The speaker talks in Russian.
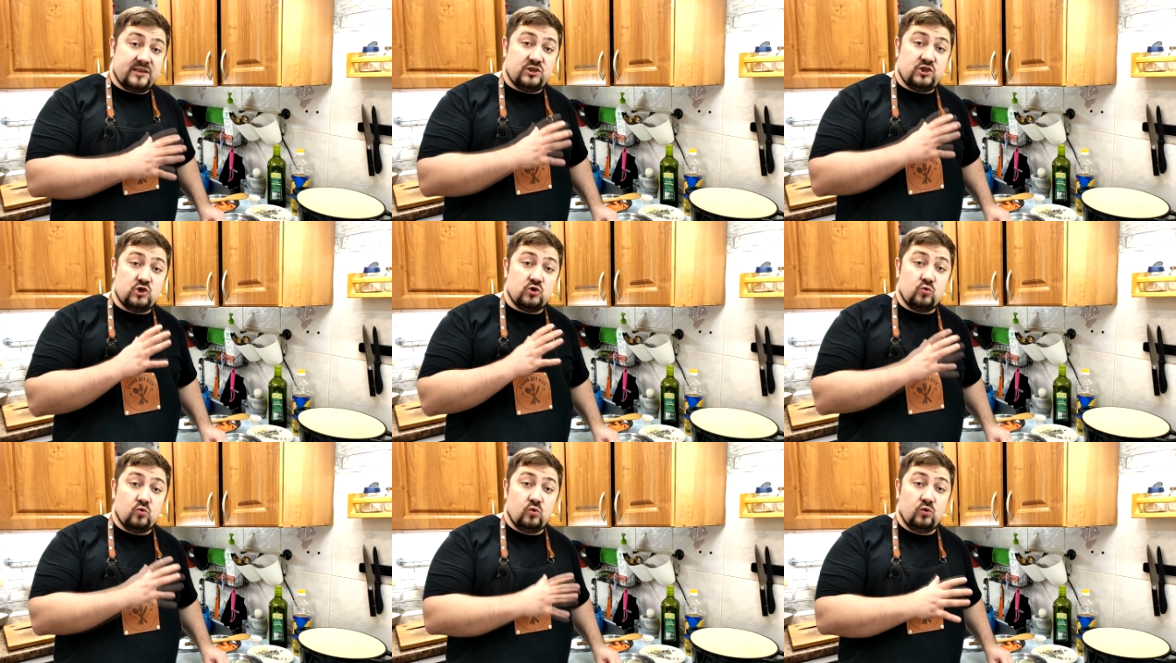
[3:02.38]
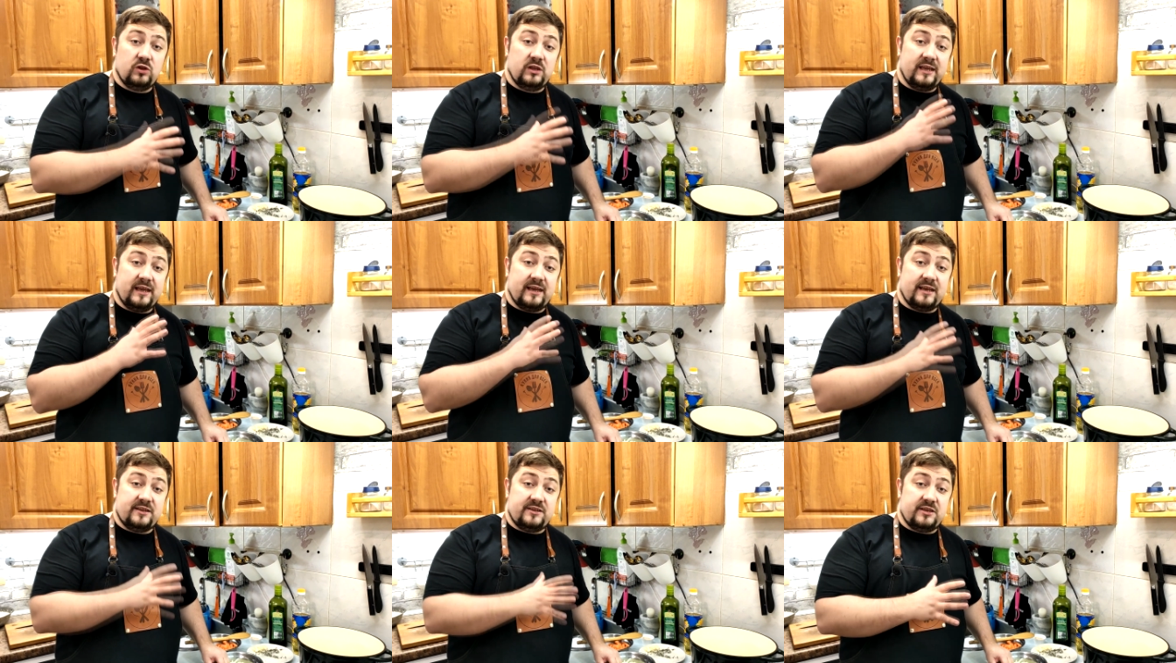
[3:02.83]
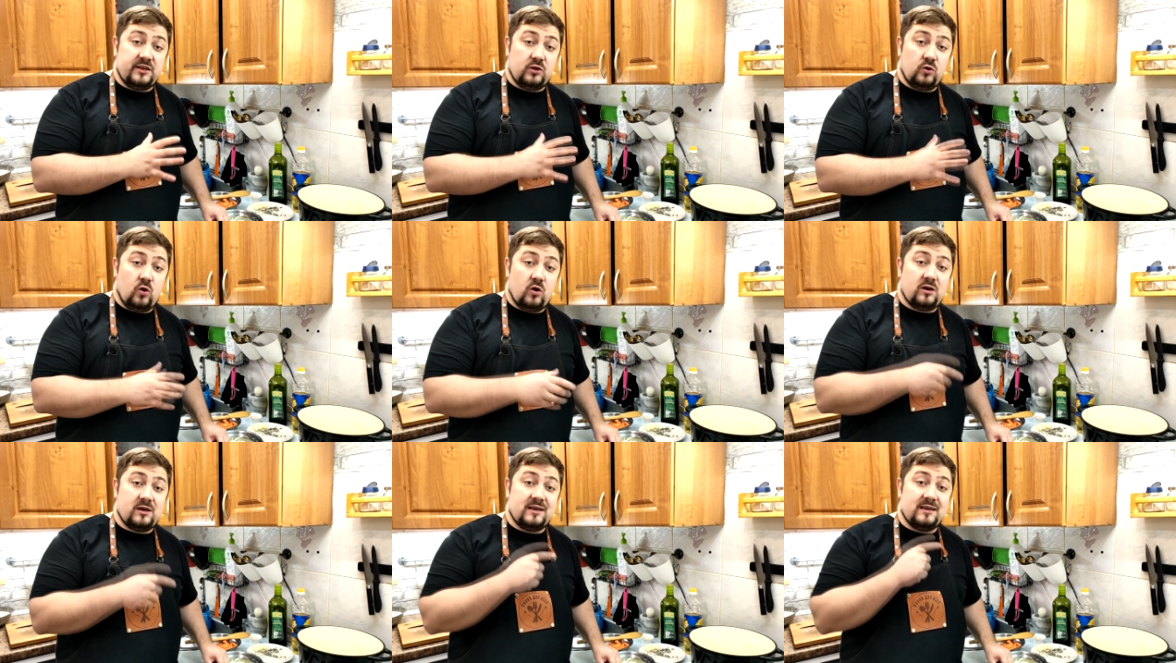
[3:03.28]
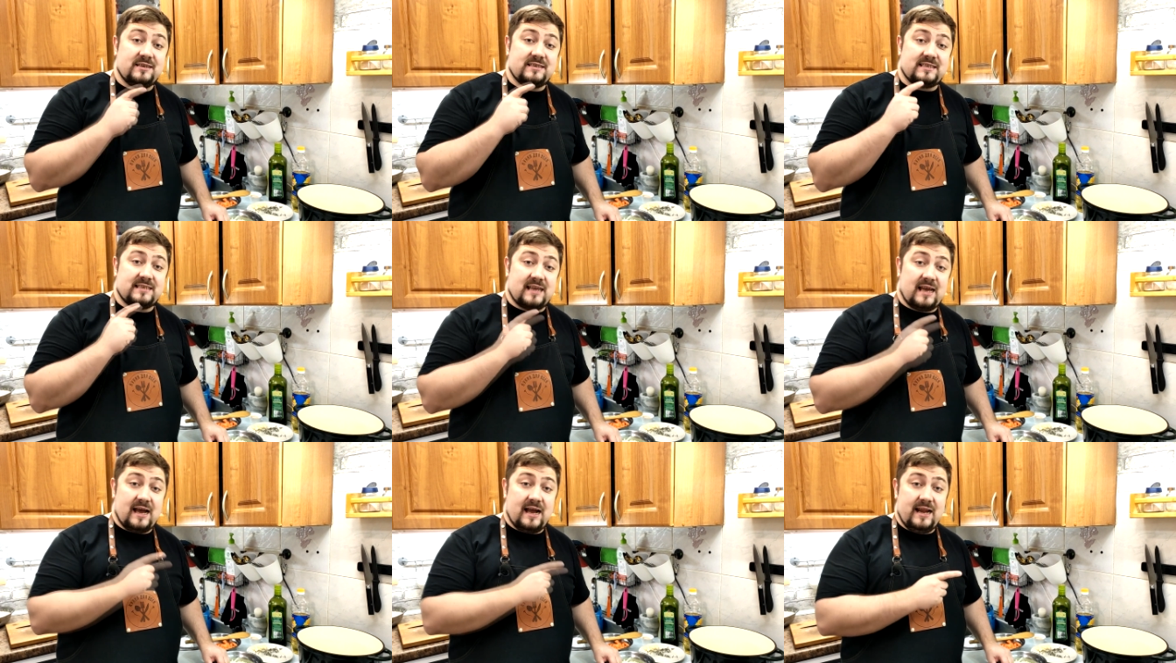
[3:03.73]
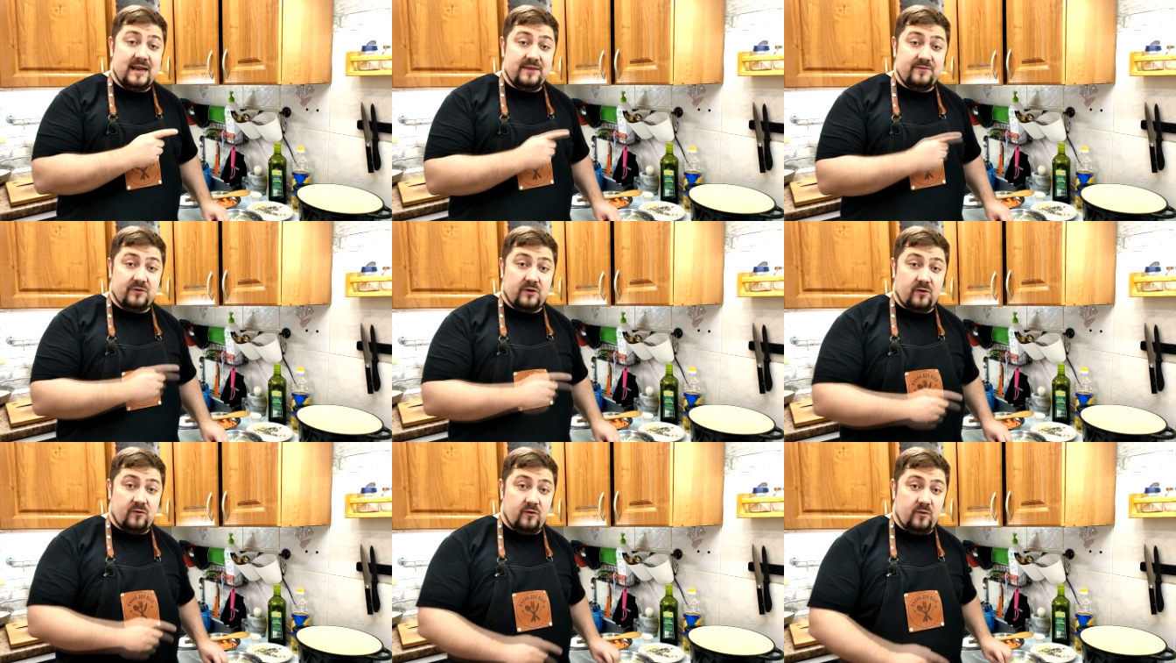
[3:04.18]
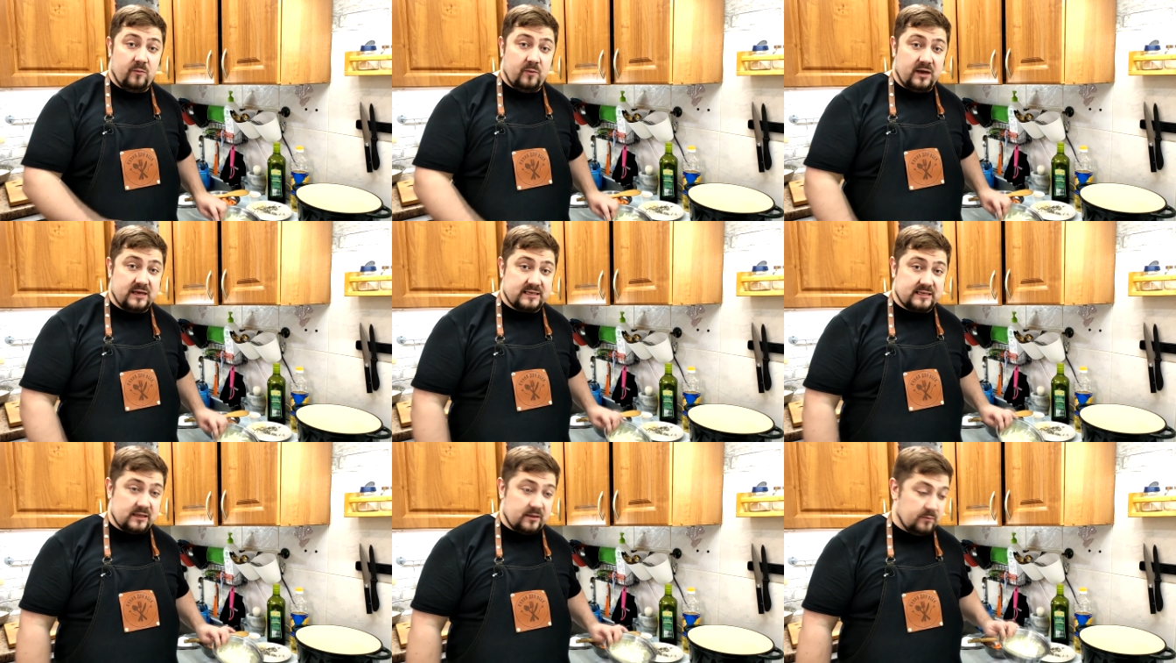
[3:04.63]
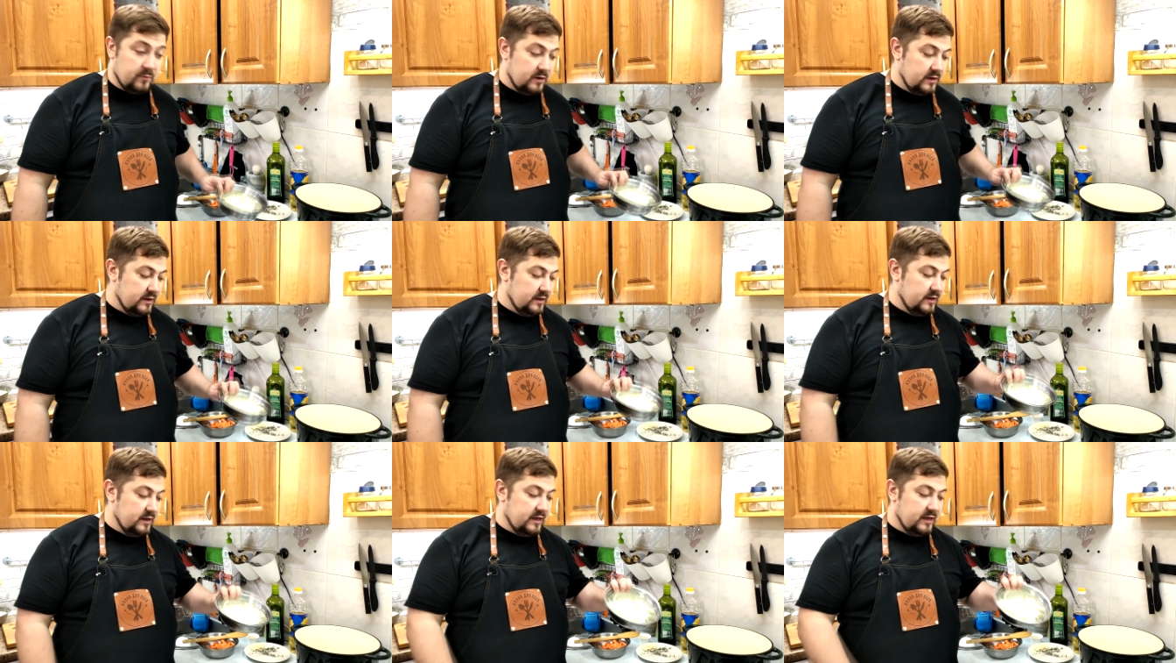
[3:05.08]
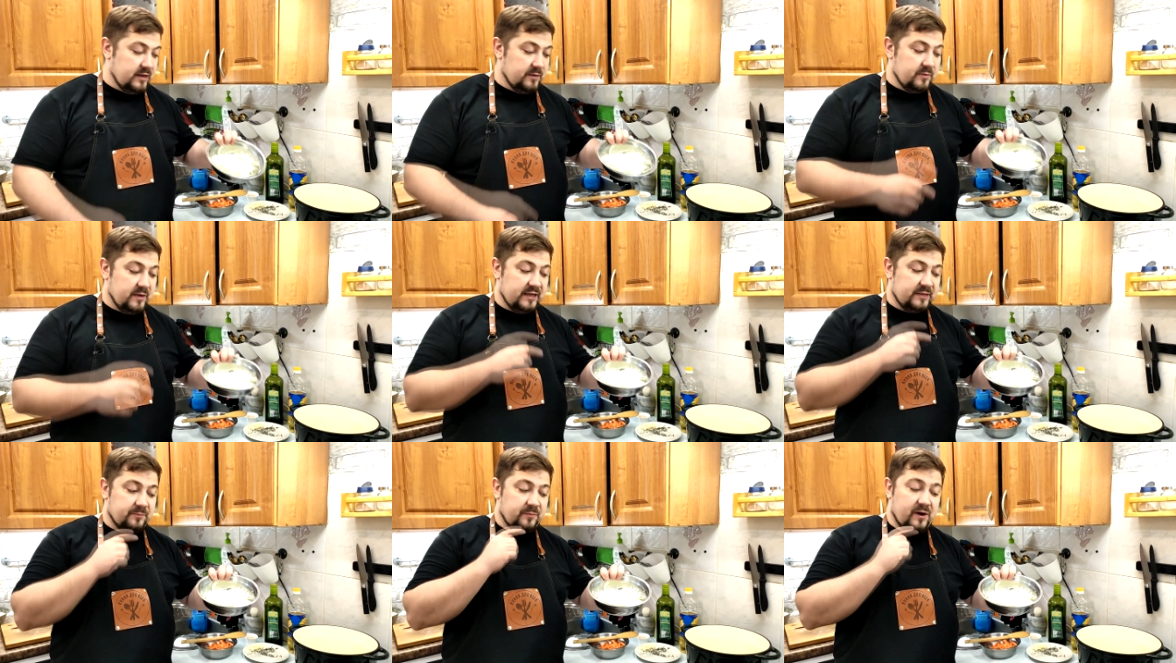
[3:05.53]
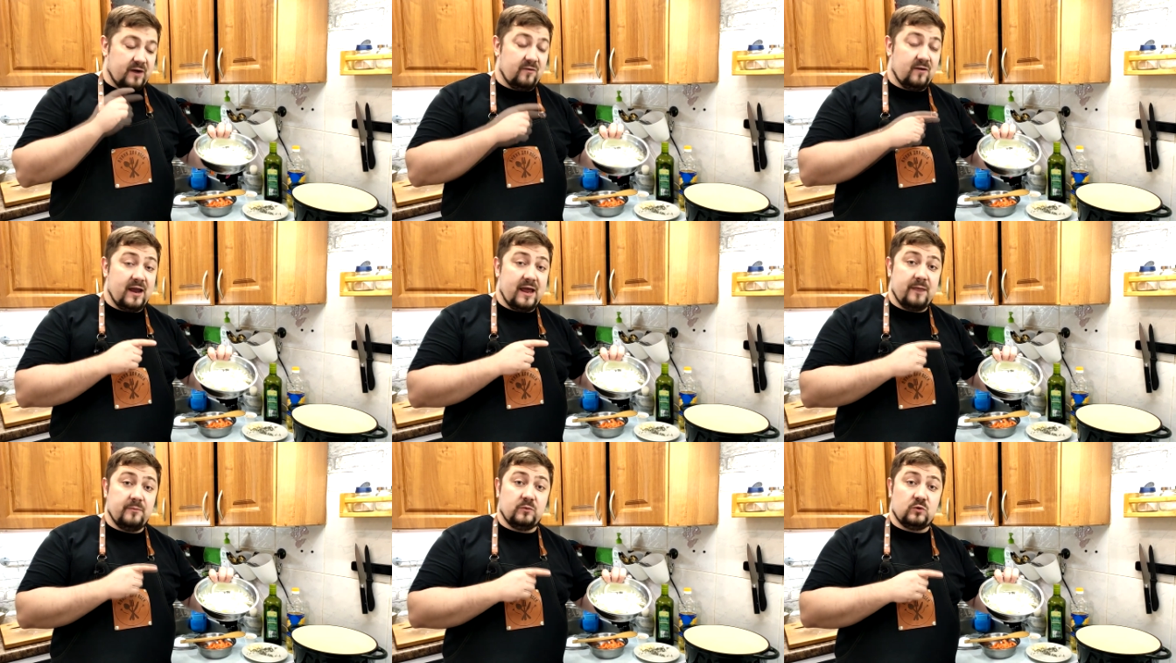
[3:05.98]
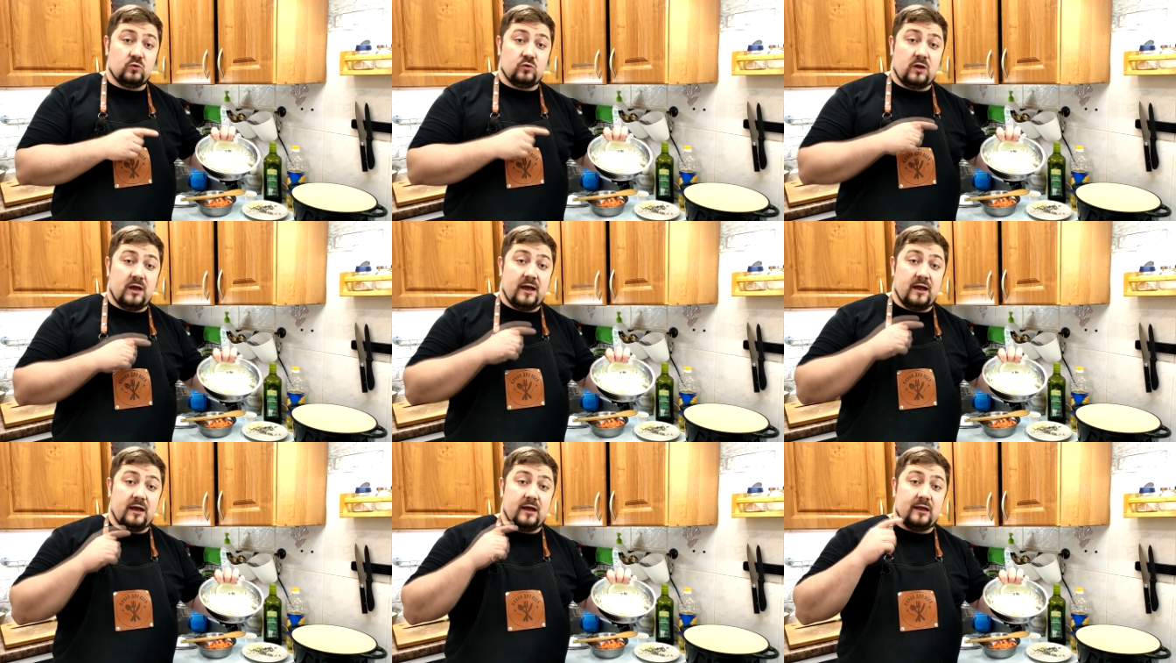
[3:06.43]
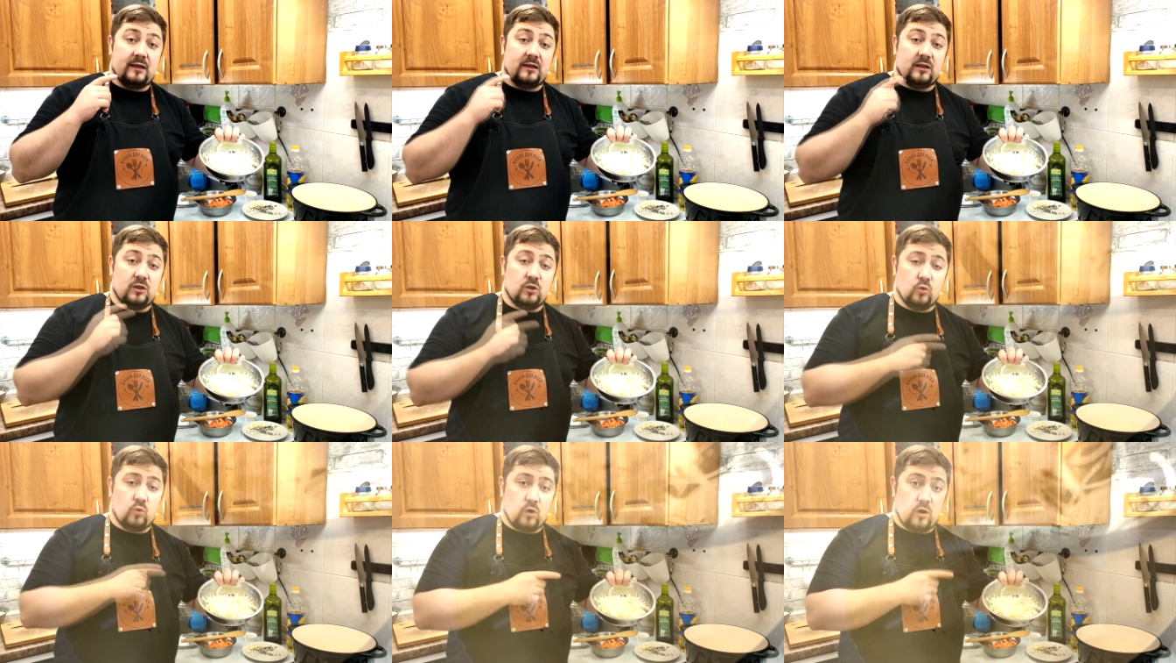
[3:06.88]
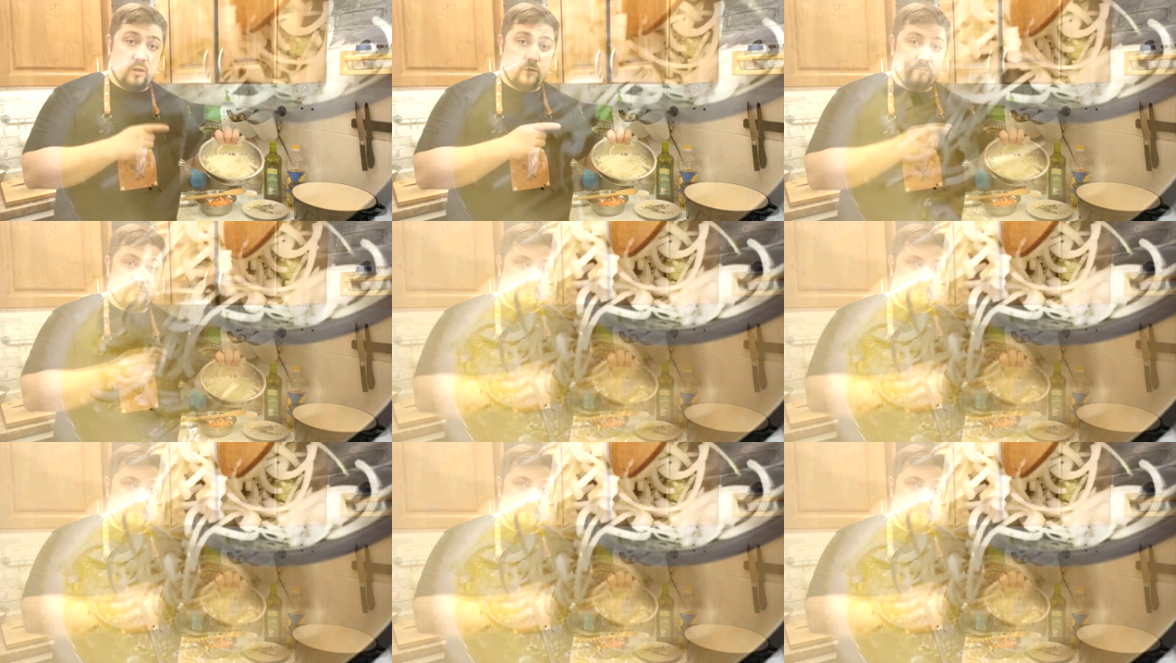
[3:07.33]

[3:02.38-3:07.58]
чугунный котелок с оливковым маслом. И мы отправляем туда лук.